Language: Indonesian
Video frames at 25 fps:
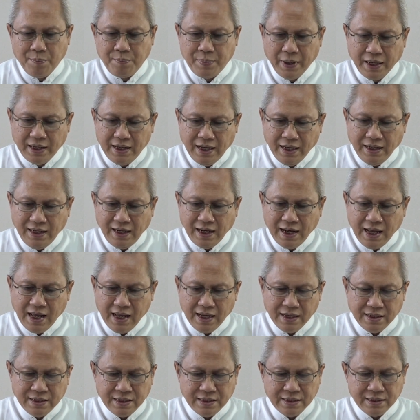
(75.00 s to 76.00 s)

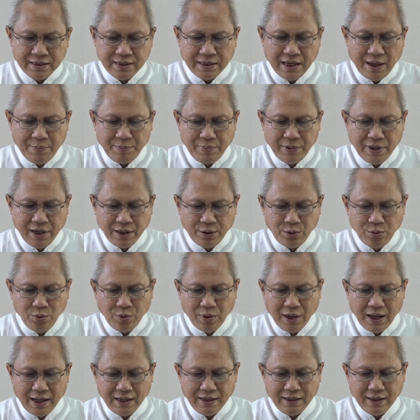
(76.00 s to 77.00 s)
Beginilah sabda
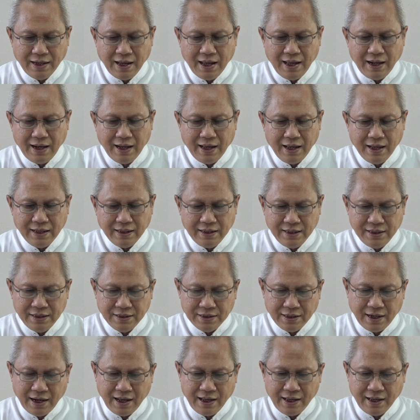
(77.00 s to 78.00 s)
Tuhan Allah
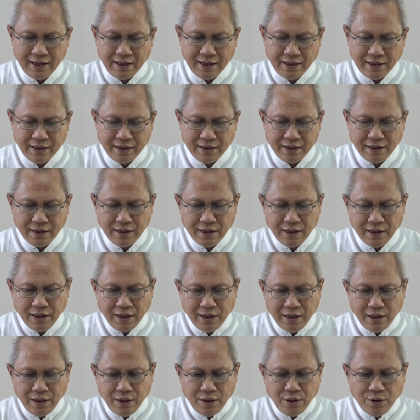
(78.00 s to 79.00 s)
Israel.
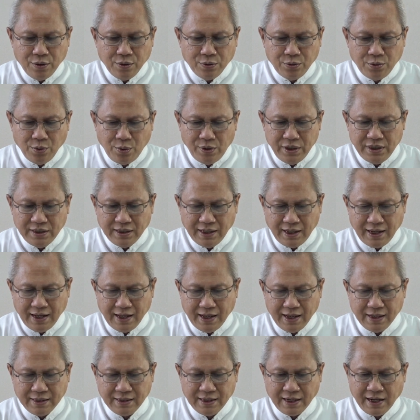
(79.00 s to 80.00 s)

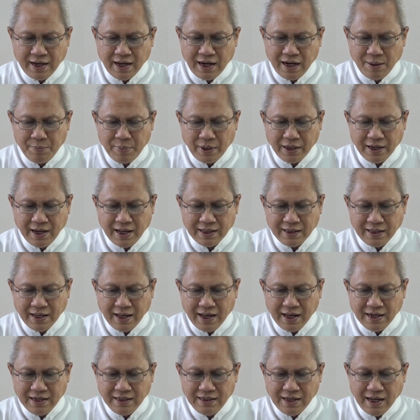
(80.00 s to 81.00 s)
Tulislah segala
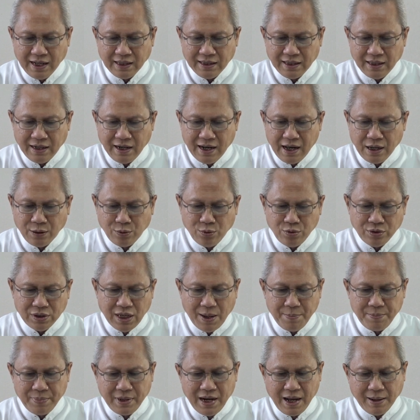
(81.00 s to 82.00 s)
perkataan yang telah
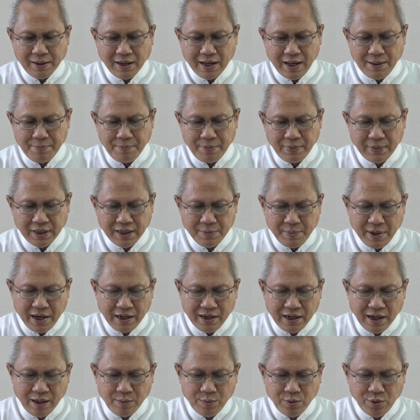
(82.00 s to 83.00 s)
kusabdakan
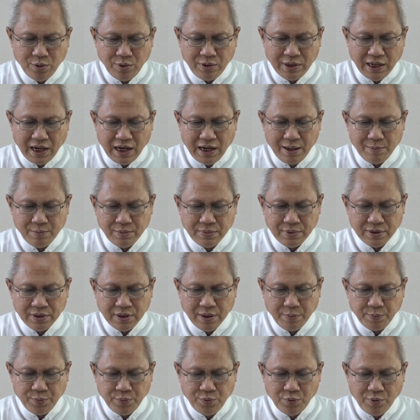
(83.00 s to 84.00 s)
kepadamu dalam
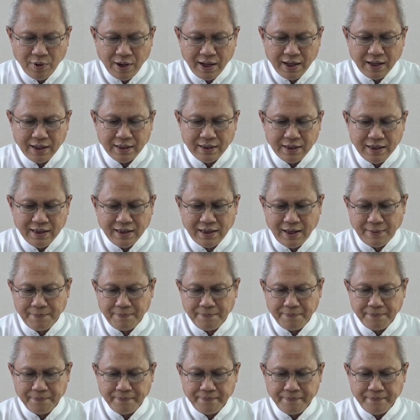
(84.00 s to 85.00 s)
sebuah kitab